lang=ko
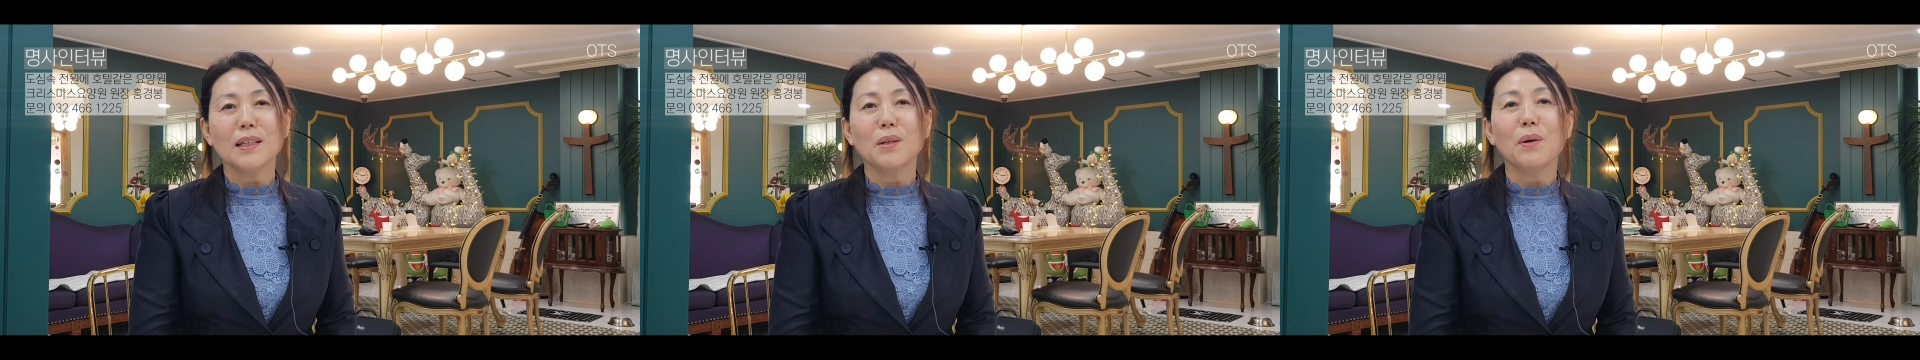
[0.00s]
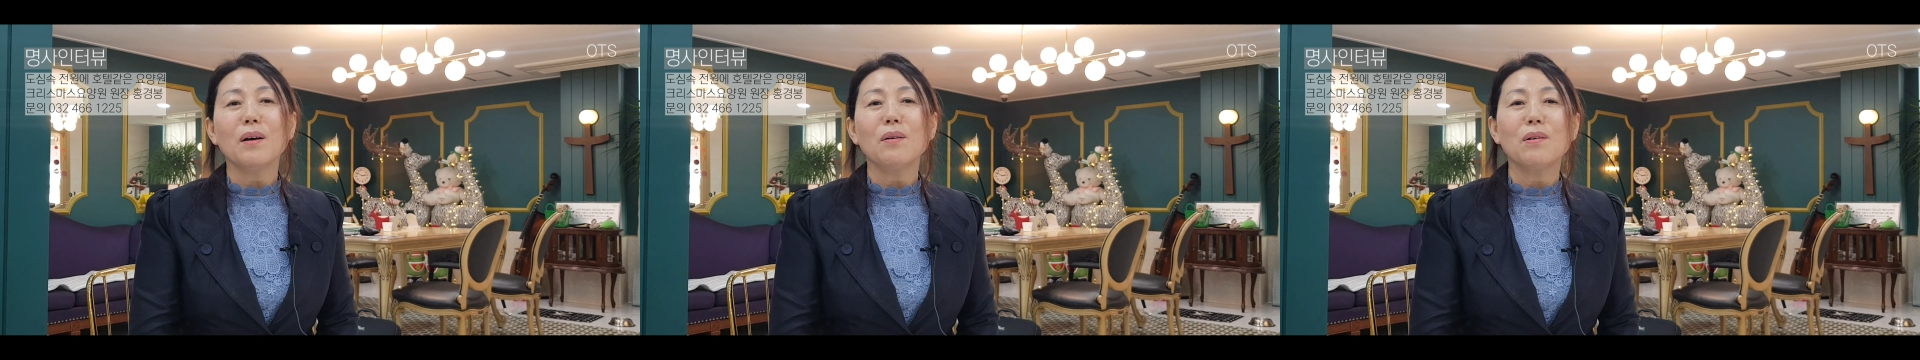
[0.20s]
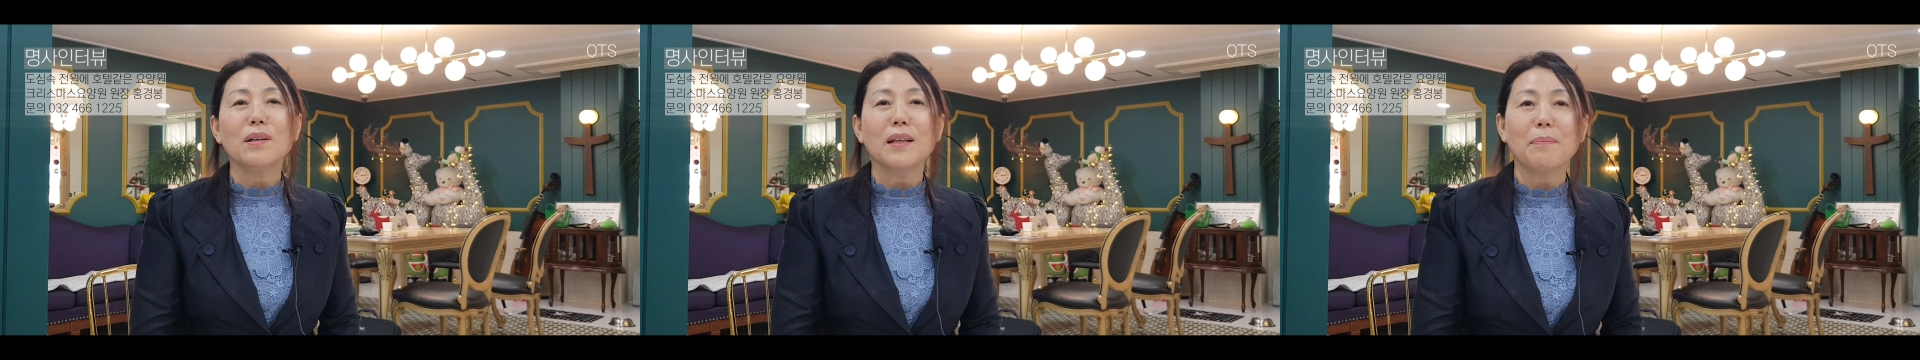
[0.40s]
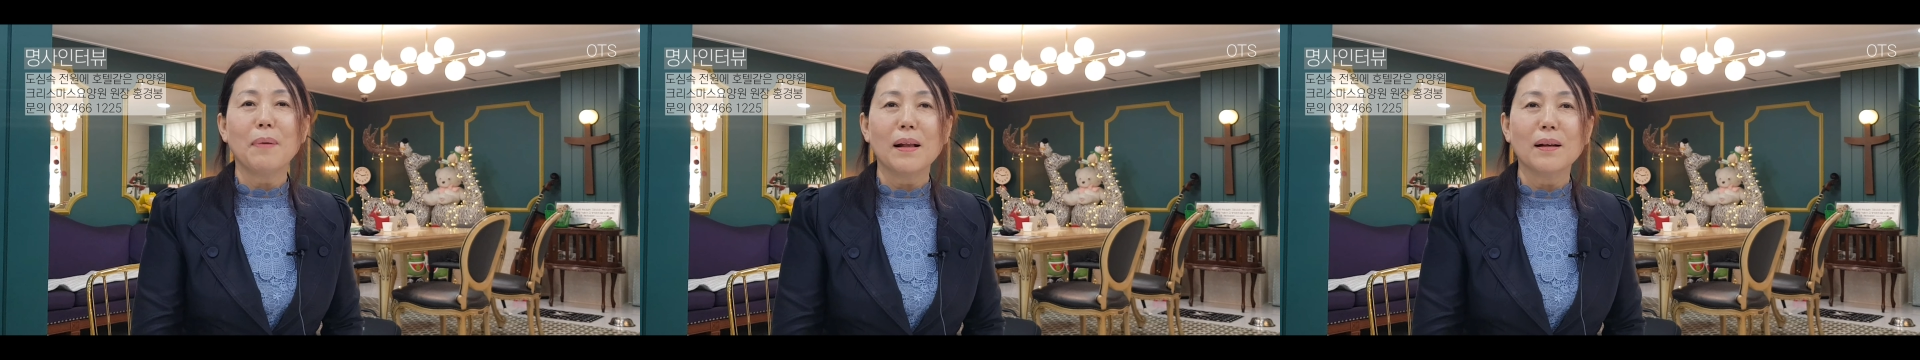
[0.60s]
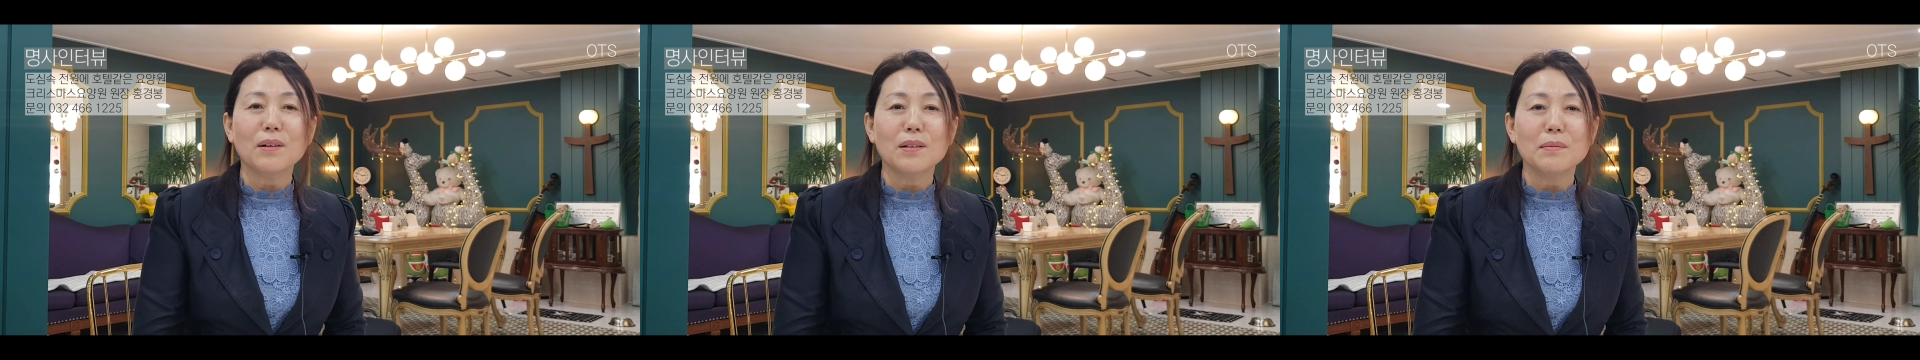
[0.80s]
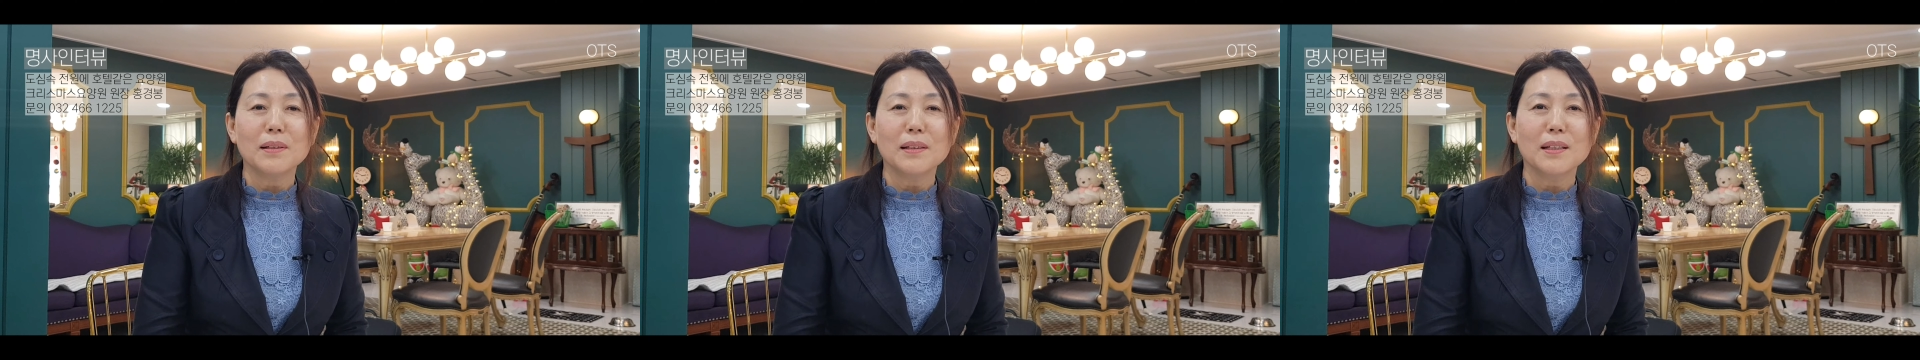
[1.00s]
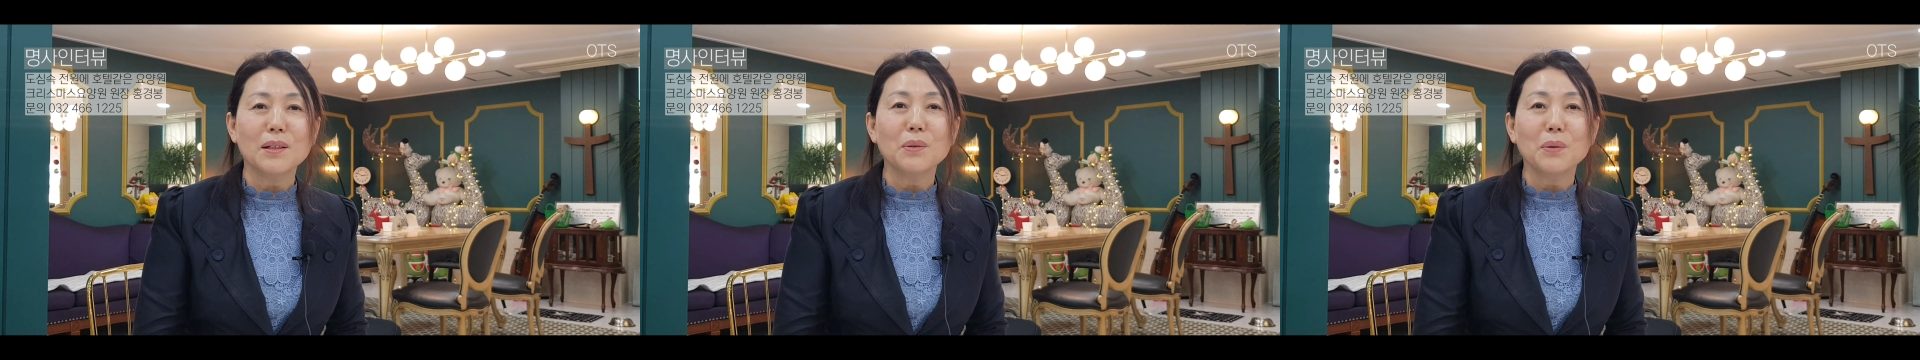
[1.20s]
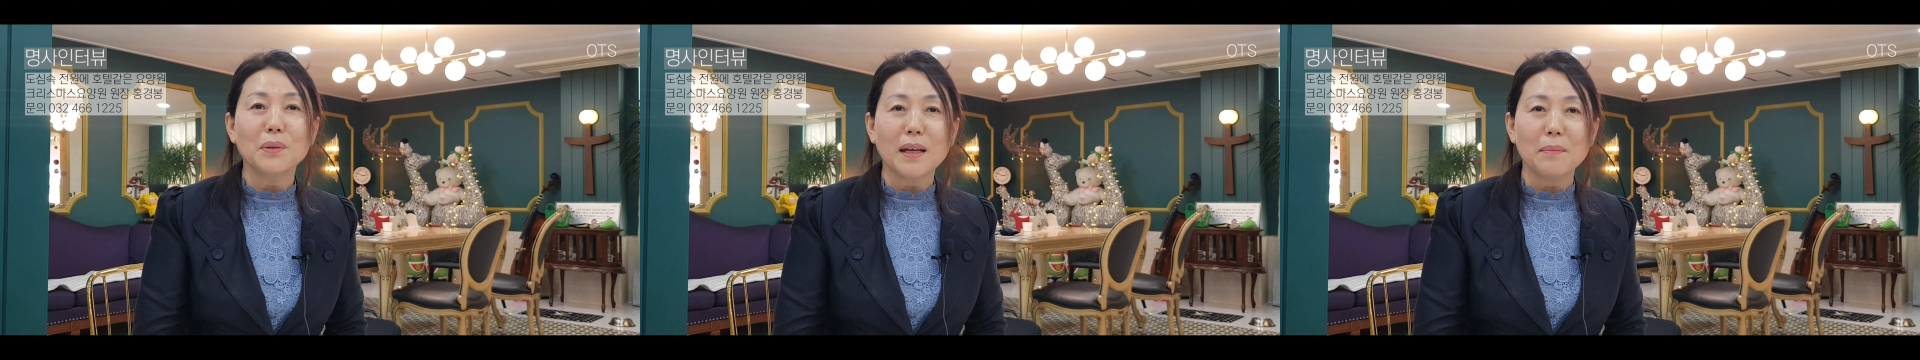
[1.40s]
이 요양원에 발걸음을
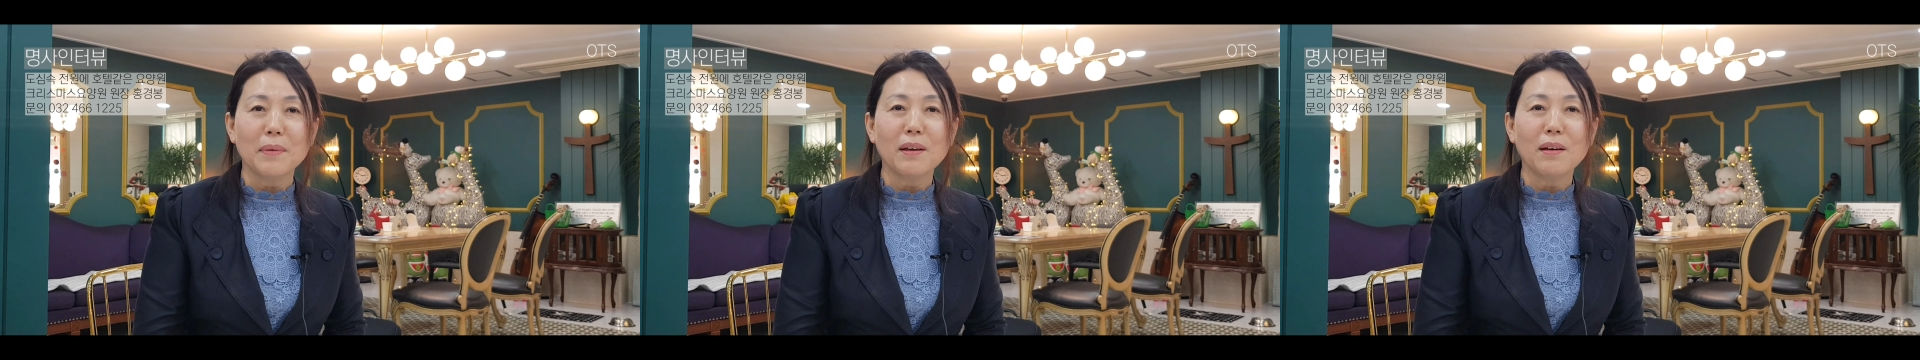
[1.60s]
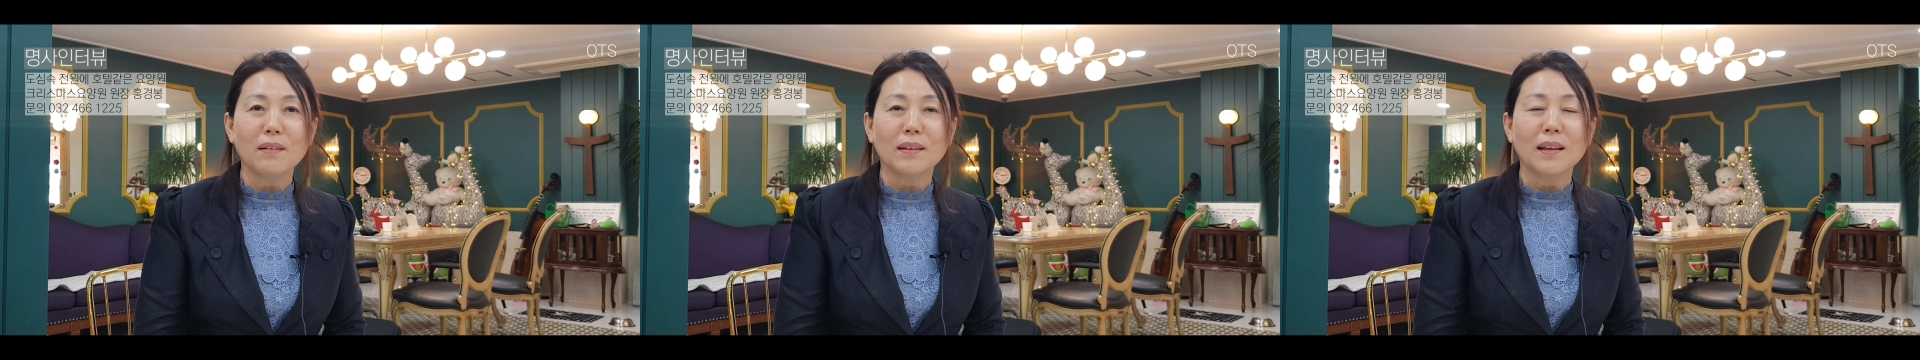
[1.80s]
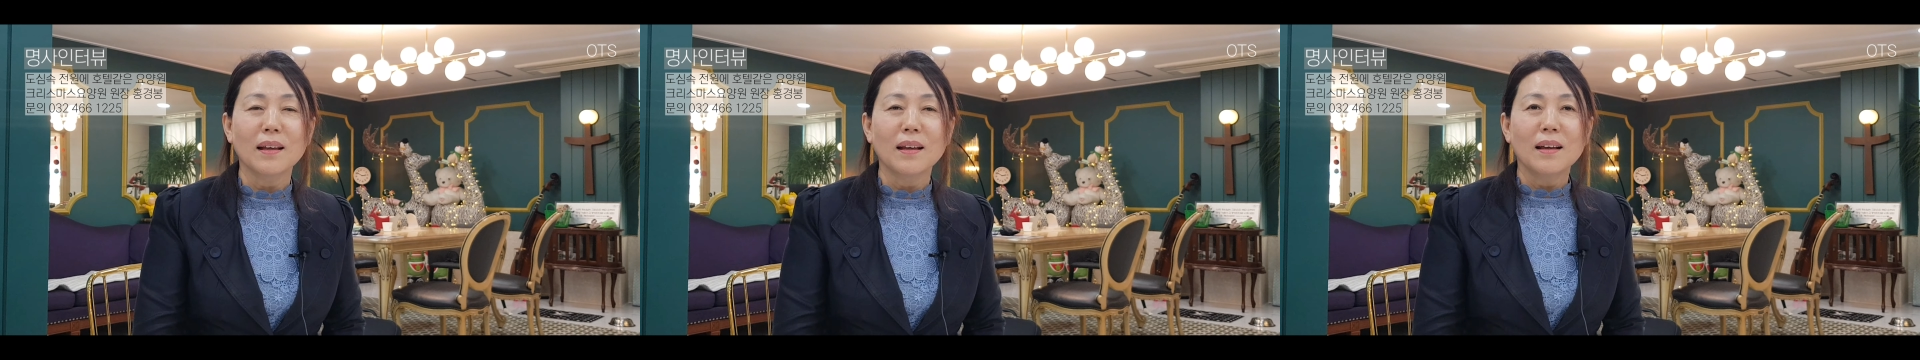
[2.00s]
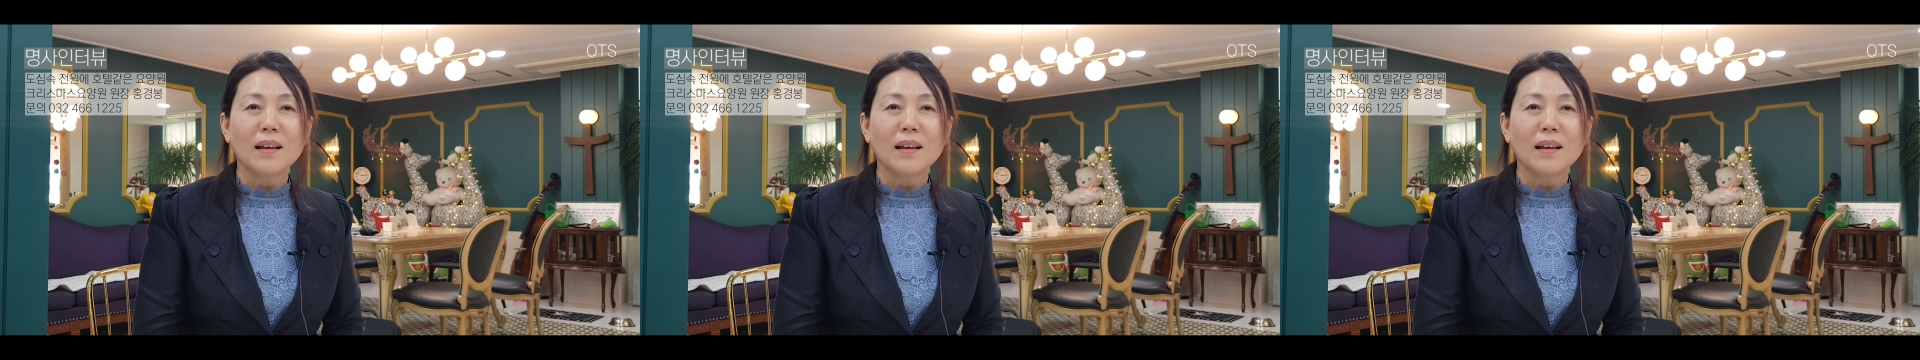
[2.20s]
들여놓는다면